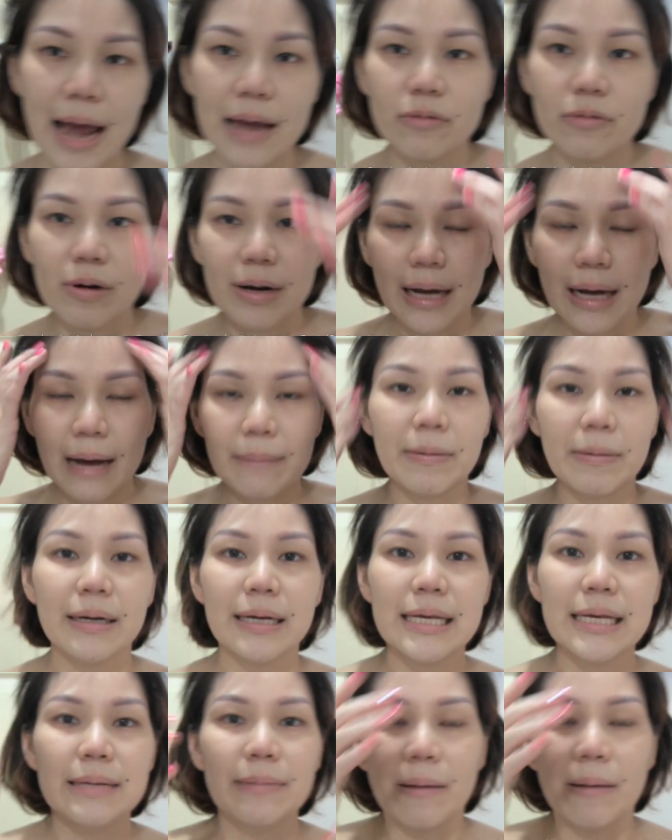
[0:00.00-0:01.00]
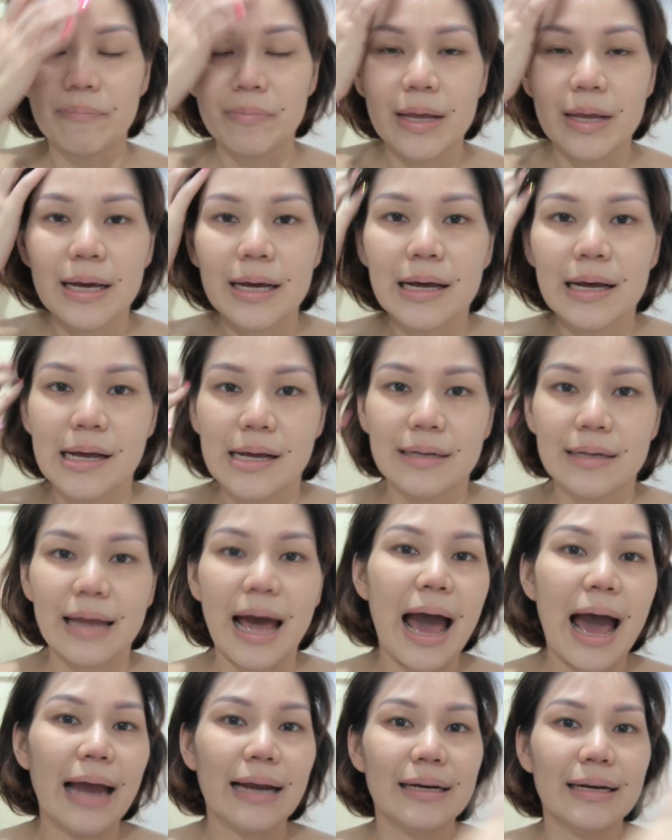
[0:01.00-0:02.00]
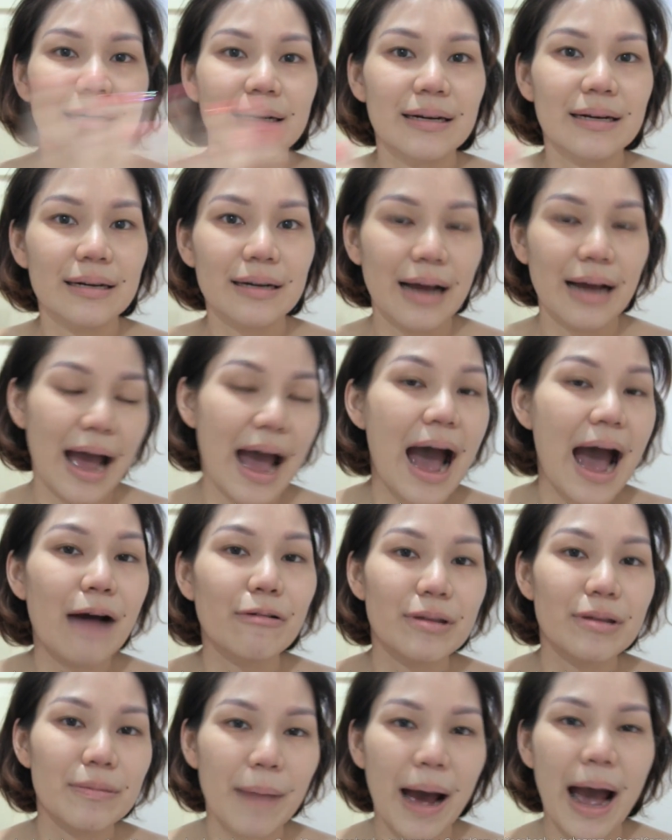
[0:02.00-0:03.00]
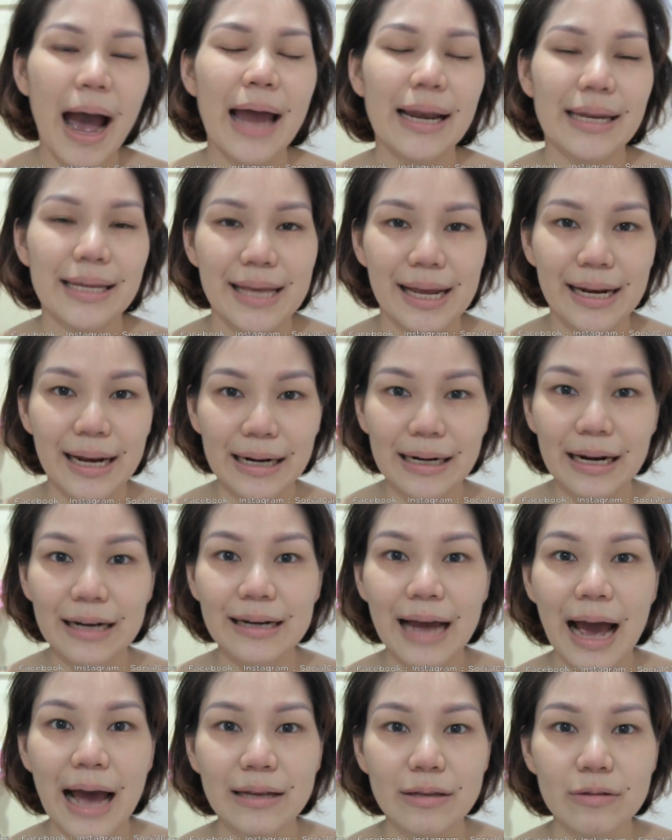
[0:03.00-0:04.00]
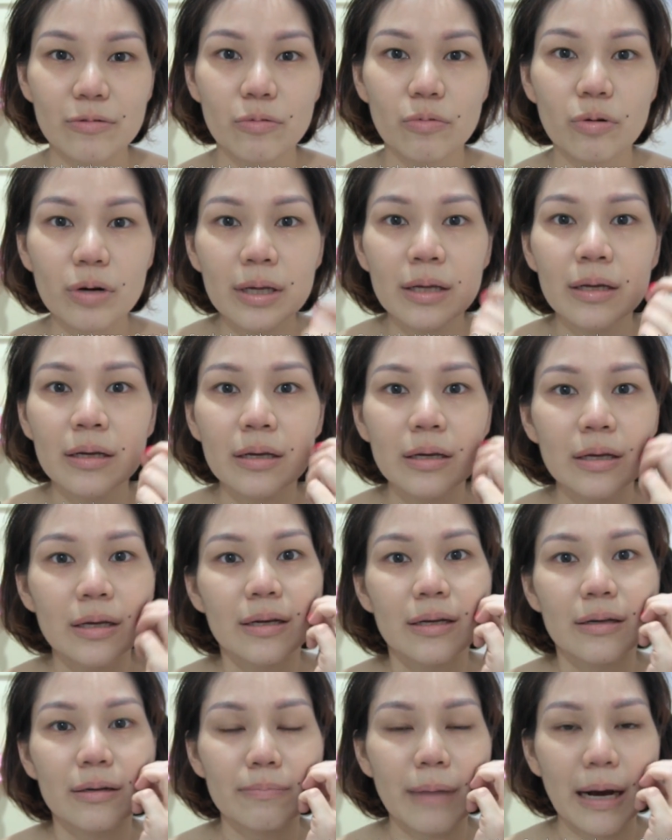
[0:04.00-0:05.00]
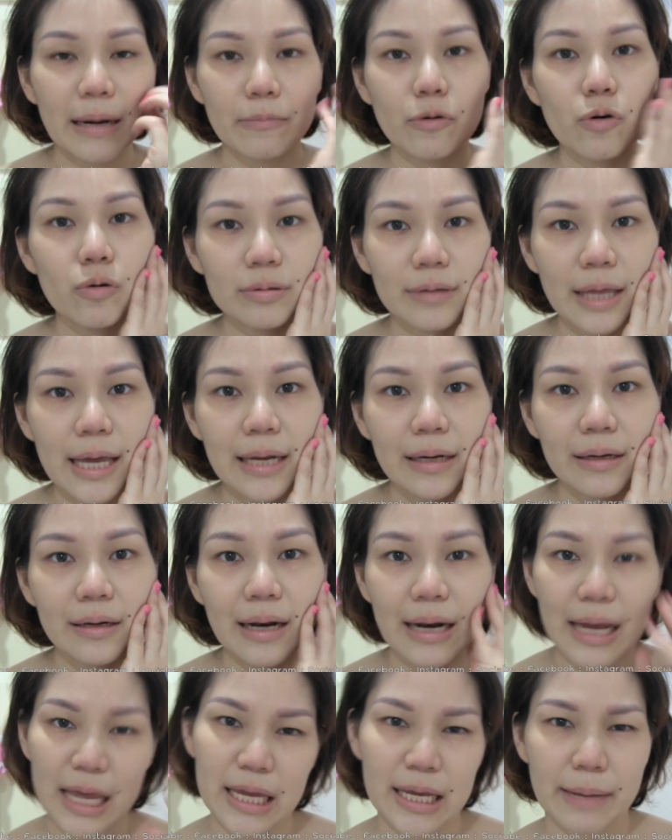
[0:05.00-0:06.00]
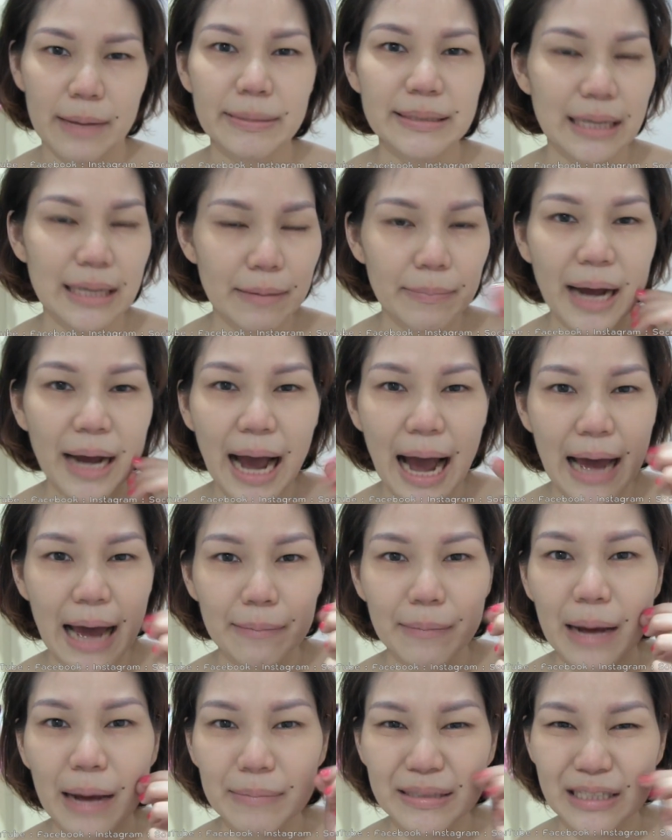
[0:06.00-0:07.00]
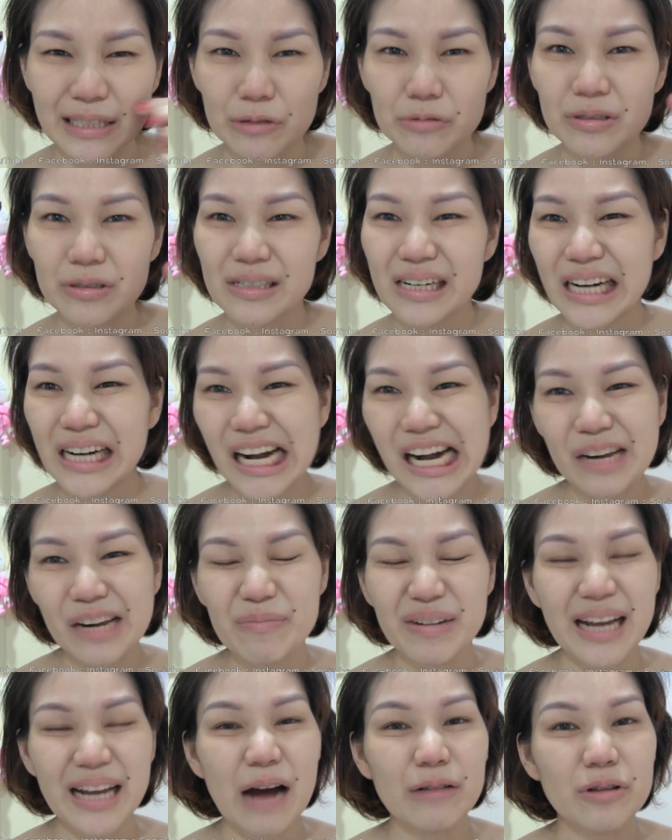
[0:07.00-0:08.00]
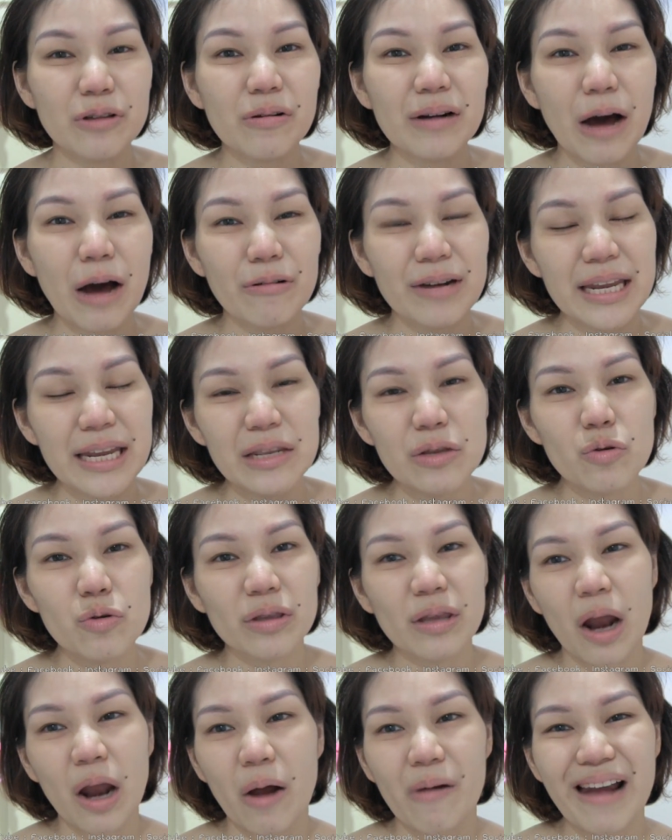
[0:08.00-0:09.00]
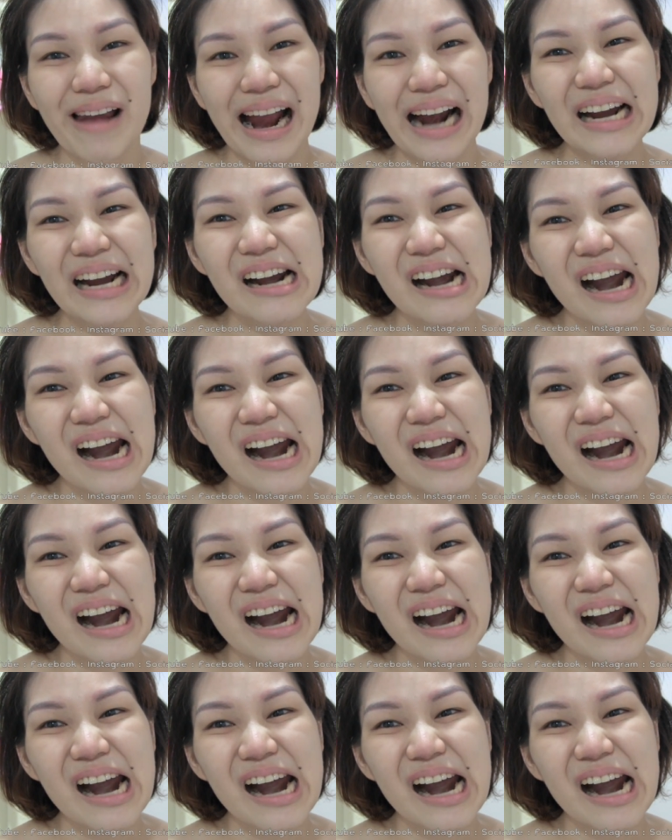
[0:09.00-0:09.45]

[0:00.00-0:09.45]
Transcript: ได้ด้วยนะคะ บางทีแบบทานข้าวที่บ้านอย่างเงี้ยนั่งนั่งทานอยู่ผักบุ้งติดอะไรอย่างเงี้ยมันจะลำคาญมากมันจะรู้สึกเหมือนกับเอาต้องเอาลิ้นดุนตลอดเวลา